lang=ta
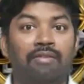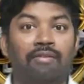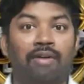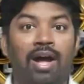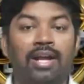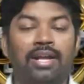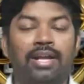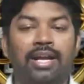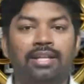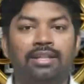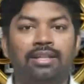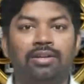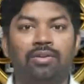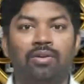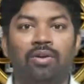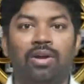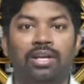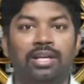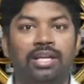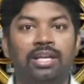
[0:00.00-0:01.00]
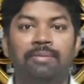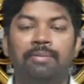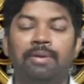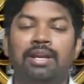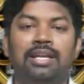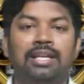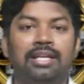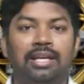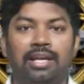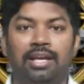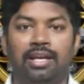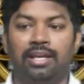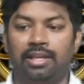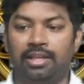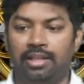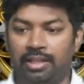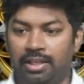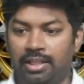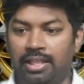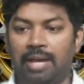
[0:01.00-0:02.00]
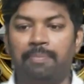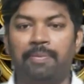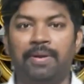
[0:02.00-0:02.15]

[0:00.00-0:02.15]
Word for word: நாங்கள் வா எடுத்துட்டோம் இனிமேல் நீ இதை